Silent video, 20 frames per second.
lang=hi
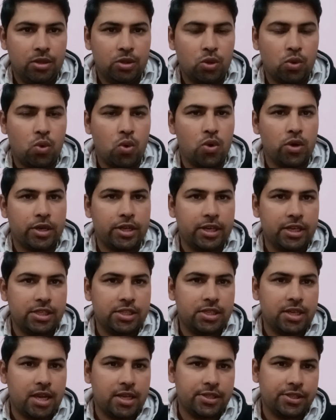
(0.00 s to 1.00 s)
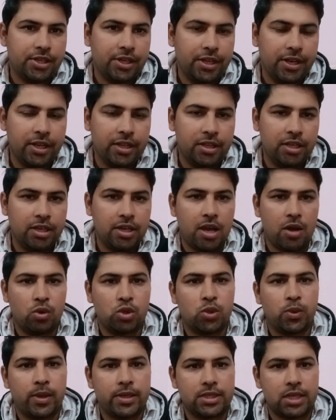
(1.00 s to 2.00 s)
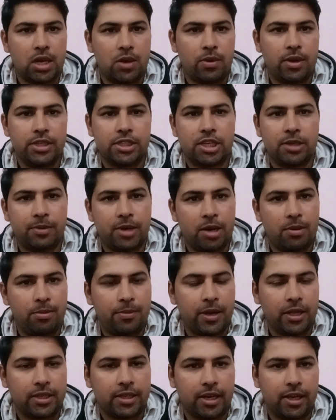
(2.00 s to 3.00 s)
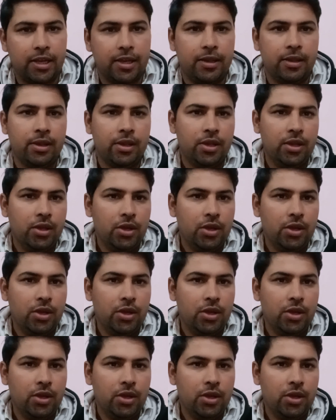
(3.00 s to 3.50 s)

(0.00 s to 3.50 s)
तो कोर्ट केस की आज हियरिंग थी क्या कुछ फैसला हुआ इसके बारे में बात करेंगे